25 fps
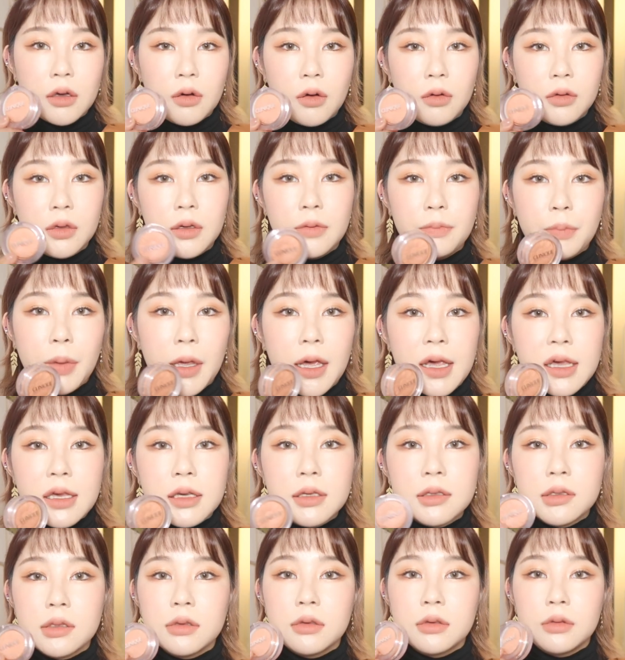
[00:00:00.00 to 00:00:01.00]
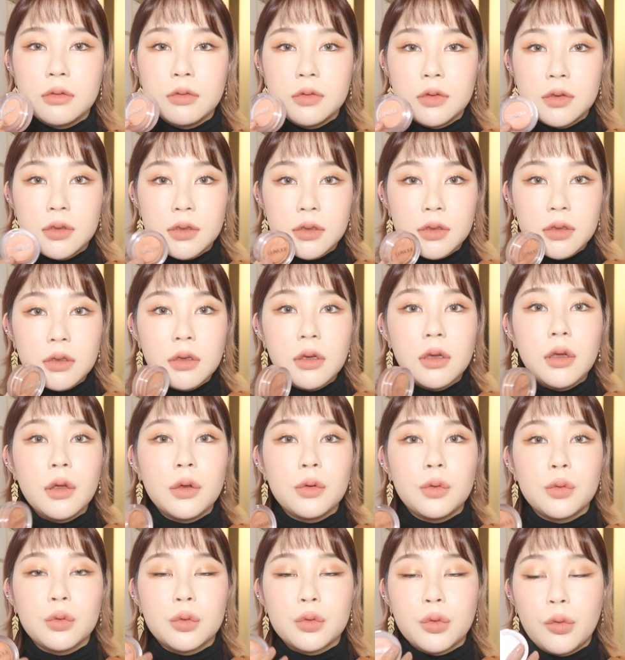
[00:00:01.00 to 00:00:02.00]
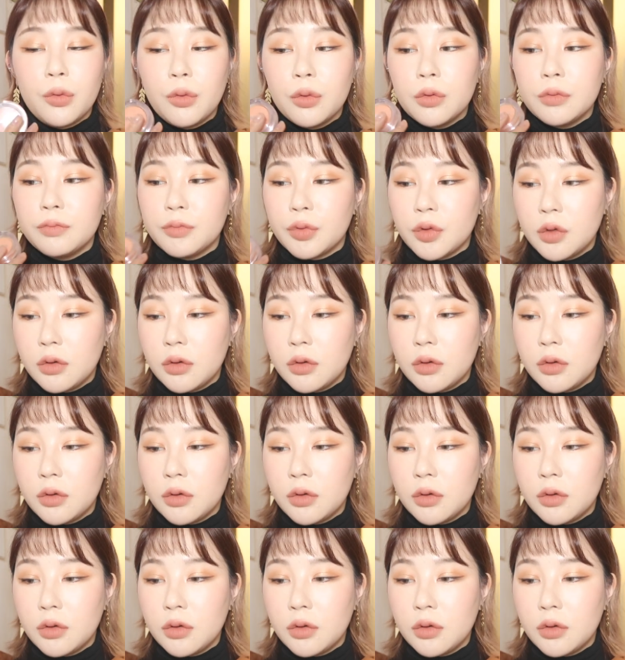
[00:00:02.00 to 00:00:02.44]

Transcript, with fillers: 이거는 베이스로 쓰기에도 좋은